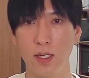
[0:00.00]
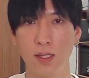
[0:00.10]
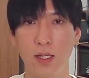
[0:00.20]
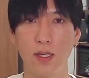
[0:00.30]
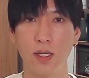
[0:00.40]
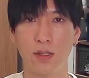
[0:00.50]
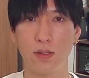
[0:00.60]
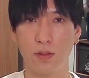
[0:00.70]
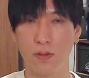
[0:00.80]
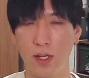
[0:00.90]
なんでかってい
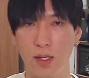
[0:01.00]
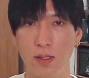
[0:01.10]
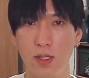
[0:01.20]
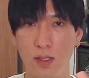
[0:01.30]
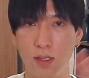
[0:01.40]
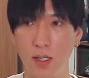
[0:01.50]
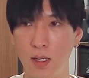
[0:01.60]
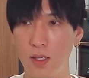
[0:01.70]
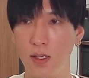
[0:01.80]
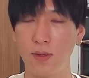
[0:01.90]
うと、これ、日経
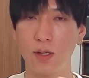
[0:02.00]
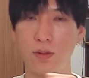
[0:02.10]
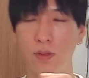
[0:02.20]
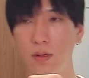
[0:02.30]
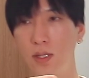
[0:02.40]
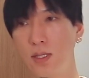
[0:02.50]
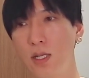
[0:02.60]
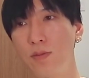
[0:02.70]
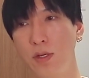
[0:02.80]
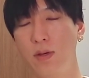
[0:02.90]
平均割ることの
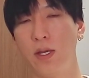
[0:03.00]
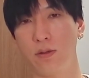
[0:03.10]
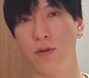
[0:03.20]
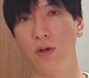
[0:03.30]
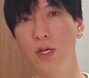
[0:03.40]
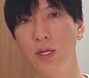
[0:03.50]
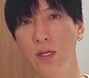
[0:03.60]
S&P500 の